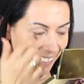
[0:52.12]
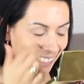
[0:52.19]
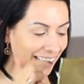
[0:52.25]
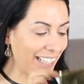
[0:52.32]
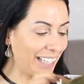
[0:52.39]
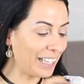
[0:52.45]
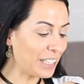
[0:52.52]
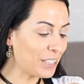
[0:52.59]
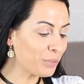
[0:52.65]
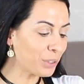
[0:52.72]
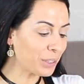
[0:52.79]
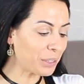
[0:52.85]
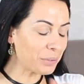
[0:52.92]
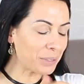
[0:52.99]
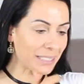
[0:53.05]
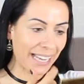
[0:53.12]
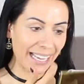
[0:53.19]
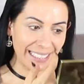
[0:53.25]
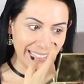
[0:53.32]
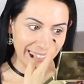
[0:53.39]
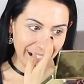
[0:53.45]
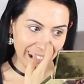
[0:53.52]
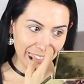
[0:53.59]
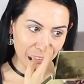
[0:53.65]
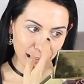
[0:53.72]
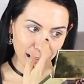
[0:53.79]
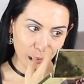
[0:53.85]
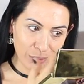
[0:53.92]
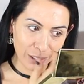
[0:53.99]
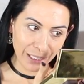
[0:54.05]
Äh, ich wurde nämlich eingeladen
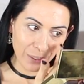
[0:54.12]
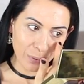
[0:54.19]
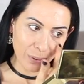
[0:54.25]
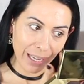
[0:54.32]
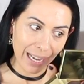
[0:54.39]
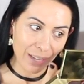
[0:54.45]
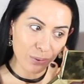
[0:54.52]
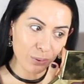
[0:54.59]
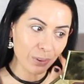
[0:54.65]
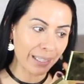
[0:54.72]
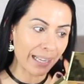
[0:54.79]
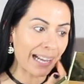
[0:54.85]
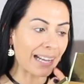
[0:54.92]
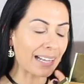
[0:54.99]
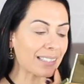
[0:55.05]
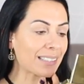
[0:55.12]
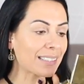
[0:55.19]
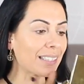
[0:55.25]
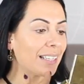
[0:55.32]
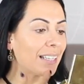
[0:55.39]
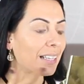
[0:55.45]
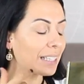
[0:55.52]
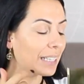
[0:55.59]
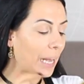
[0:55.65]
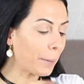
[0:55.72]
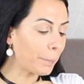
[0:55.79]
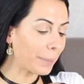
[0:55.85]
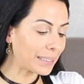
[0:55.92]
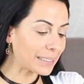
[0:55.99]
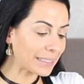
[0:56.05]
von Leonardo Glas
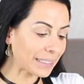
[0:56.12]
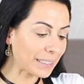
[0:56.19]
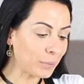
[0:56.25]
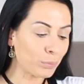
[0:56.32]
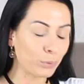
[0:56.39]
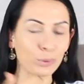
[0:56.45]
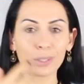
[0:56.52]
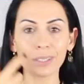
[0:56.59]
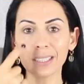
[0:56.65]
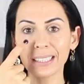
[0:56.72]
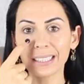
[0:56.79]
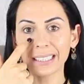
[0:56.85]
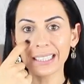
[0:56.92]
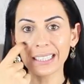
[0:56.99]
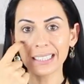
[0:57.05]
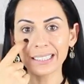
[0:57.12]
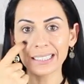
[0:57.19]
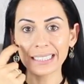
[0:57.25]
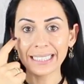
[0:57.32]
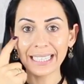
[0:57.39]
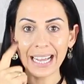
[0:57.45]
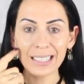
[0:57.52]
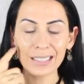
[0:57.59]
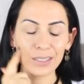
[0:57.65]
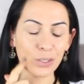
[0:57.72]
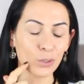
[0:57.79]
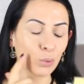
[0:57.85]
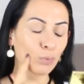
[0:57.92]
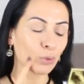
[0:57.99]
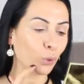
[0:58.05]
nach Bad Driburg in den
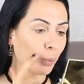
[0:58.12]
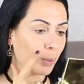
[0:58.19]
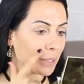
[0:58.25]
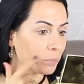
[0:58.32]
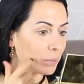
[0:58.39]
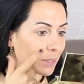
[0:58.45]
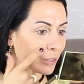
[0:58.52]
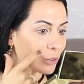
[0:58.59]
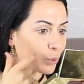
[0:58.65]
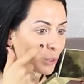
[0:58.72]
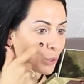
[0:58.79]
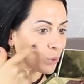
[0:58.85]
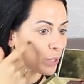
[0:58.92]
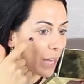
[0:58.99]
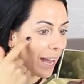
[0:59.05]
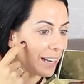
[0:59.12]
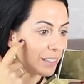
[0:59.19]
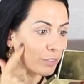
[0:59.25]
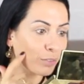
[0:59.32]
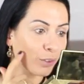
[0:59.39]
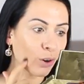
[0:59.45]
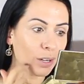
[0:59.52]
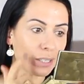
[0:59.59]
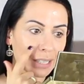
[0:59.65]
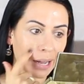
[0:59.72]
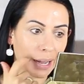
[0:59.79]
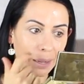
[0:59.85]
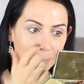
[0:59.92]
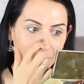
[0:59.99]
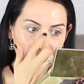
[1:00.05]
Glascube, worüber ich mich natürlich total gefreut
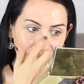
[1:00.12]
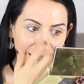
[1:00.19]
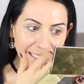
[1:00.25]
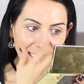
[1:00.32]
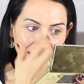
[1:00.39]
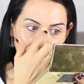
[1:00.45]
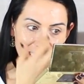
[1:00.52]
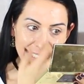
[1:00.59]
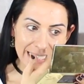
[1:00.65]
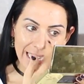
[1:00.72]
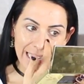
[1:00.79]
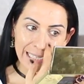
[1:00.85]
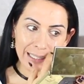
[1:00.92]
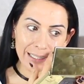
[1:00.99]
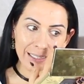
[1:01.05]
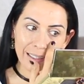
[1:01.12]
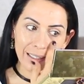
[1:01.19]
habe, denn